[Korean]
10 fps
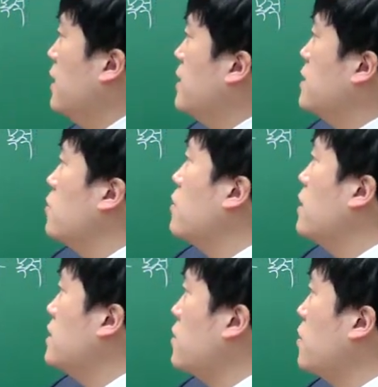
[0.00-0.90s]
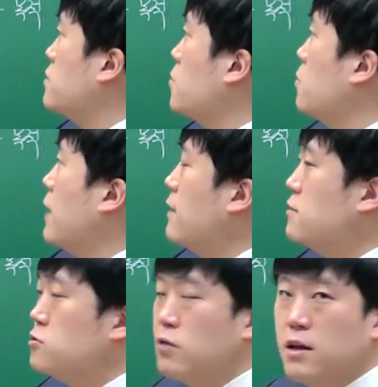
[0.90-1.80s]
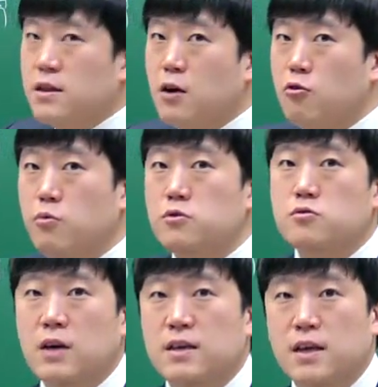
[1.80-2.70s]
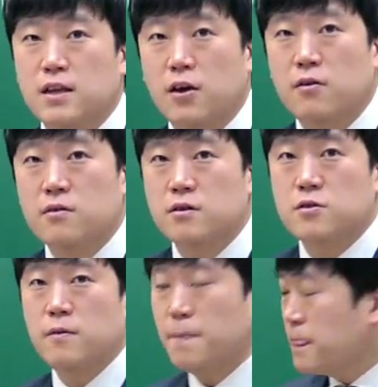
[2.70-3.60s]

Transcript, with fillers: 이거랑 이거랑 서로 다를 수가 있다고 볼 수가 있겠네요. 그죠?